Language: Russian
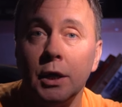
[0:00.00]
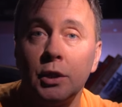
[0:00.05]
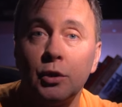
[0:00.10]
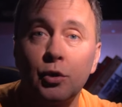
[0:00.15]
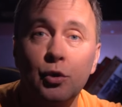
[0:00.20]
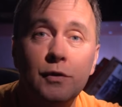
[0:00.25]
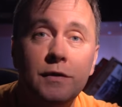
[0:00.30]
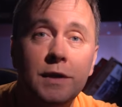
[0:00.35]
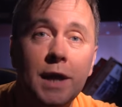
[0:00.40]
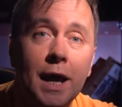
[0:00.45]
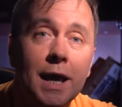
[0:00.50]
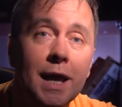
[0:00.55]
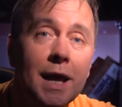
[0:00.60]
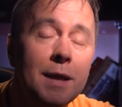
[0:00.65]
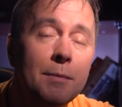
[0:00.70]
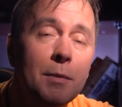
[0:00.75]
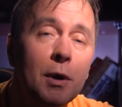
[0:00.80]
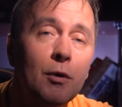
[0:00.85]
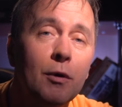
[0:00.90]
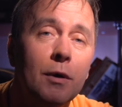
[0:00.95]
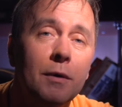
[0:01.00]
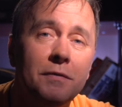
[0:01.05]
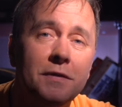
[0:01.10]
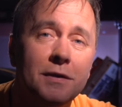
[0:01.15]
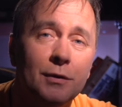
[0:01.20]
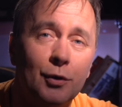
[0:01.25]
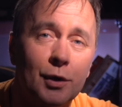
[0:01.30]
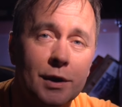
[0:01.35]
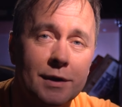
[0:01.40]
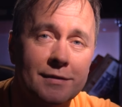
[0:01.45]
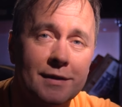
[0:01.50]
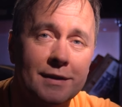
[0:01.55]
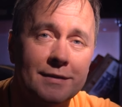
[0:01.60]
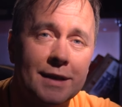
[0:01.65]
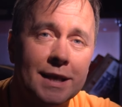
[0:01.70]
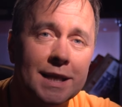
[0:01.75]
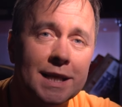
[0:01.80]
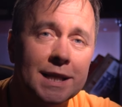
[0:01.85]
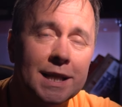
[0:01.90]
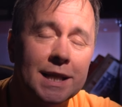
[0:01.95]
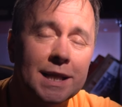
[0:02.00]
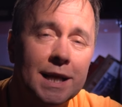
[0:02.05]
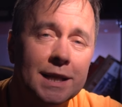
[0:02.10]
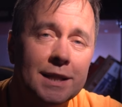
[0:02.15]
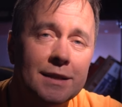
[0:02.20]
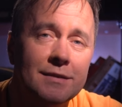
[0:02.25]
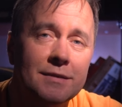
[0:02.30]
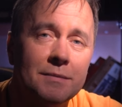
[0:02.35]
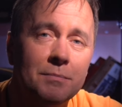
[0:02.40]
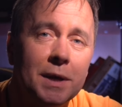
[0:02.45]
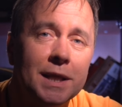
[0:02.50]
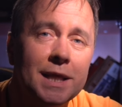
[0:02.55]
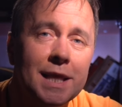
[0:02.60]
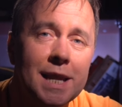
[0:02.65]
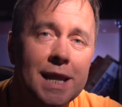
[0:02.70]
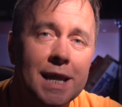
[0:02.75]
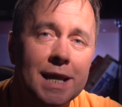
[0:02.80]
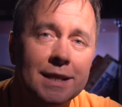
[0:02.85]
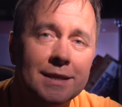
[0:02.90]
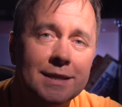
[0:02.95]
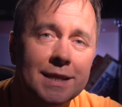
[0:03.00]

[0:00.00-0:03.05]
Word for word: Друзья, я не могу вам всего рассказать, это надо смотреть.